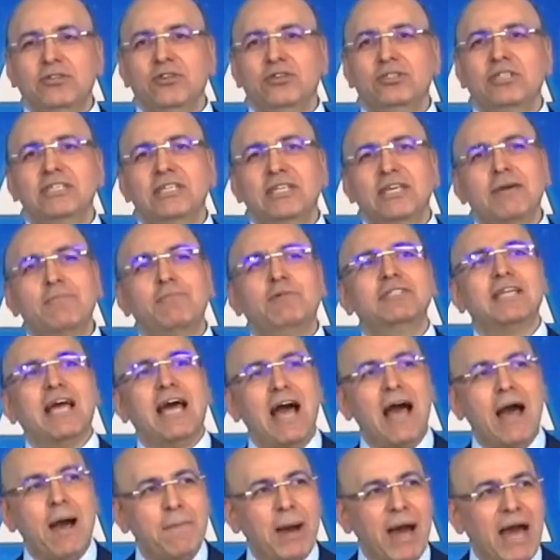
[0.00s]
Nos dediquemos
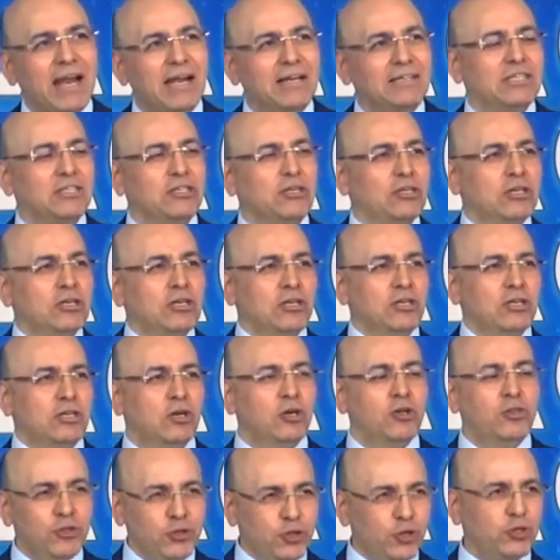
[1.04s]
a amar al Señor
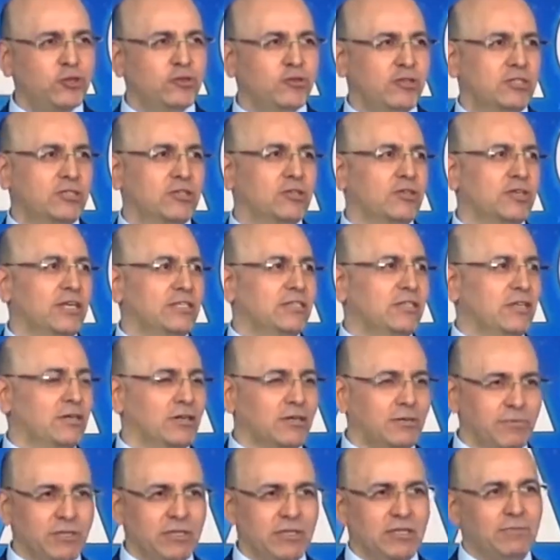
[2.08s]
con todo nuestro
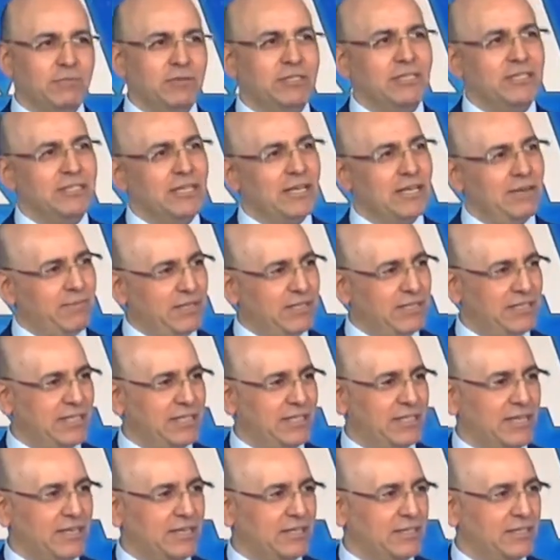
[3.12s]
corazón, como dijimos este lema de
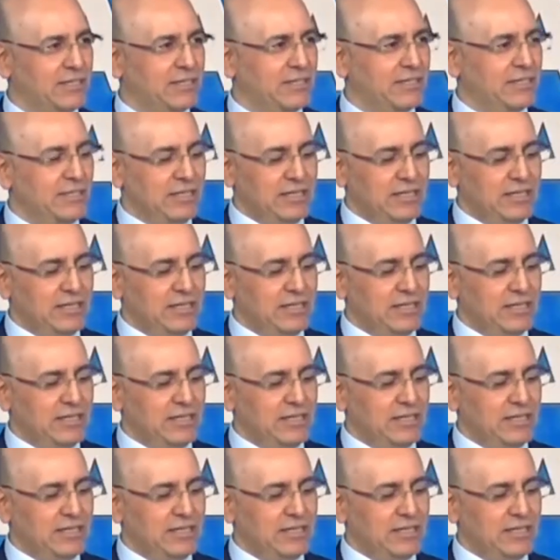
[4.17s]
esta tarde.